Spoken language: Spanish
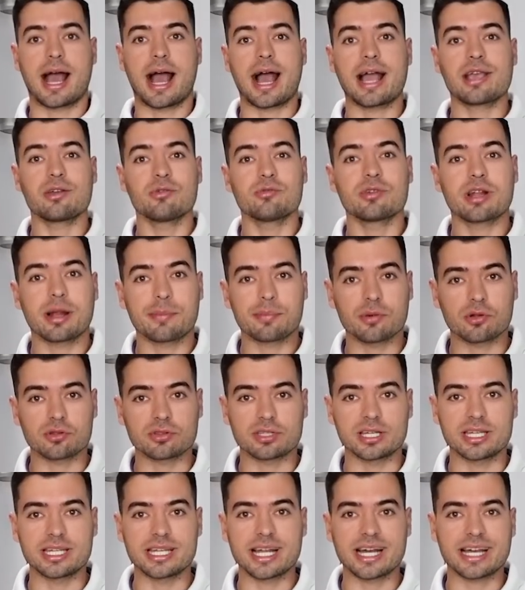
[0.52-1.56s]
Hay una
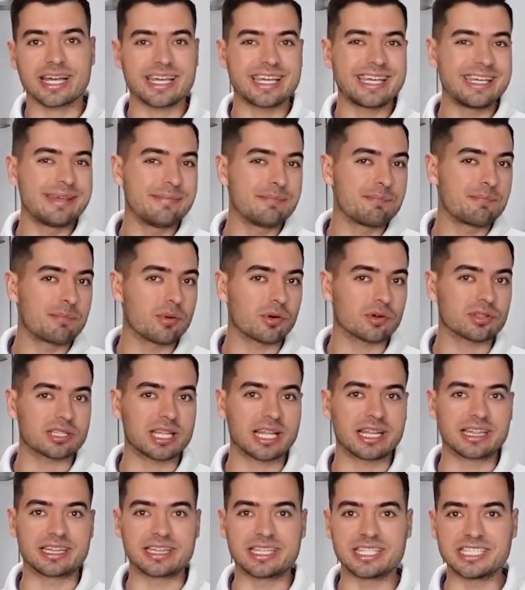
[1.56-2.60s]
proteína que es
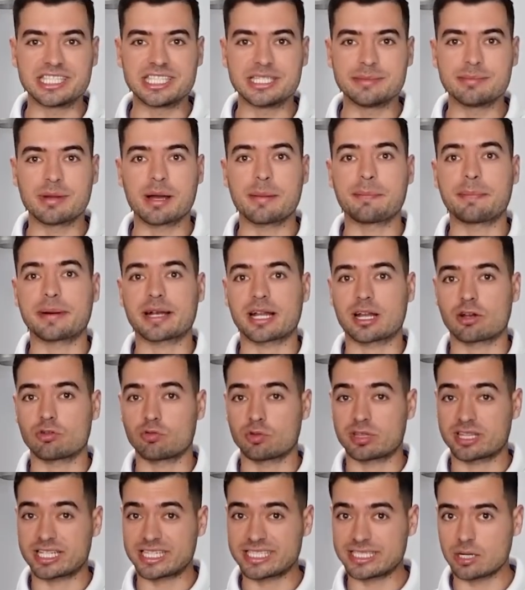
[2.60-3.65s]
importantísima para
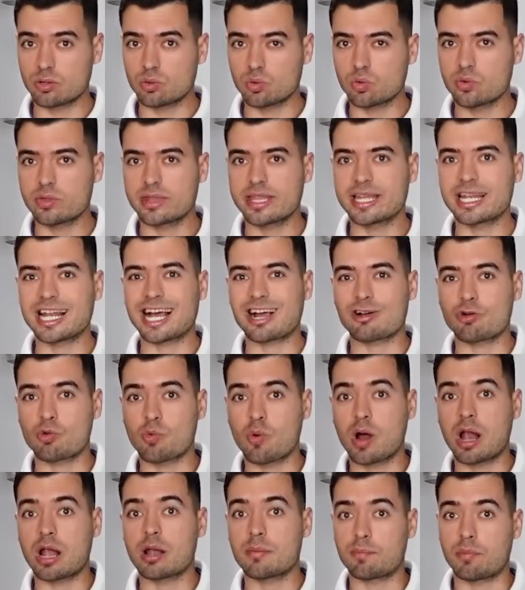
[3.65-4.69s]
nuestra salud de la
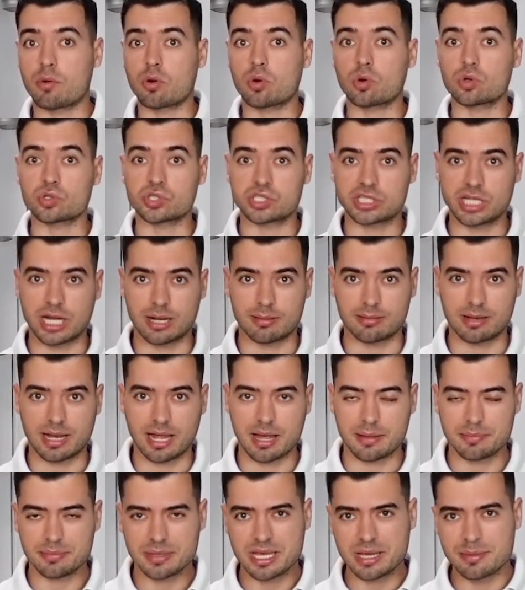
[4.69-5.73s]
cual poco se
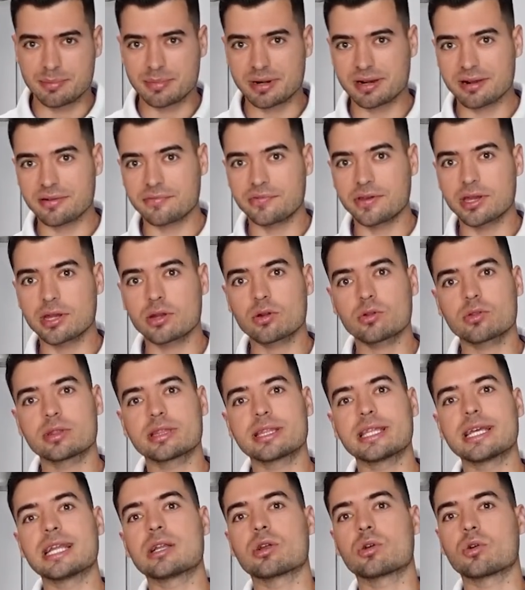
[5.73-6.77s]
habla. Me refiero
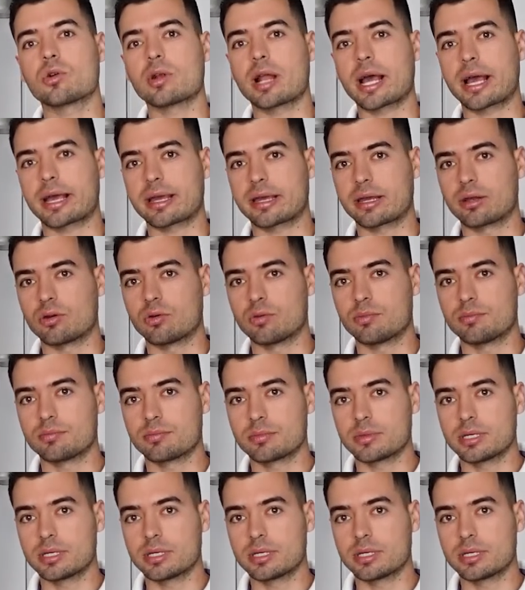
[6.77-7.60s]
del colágeno.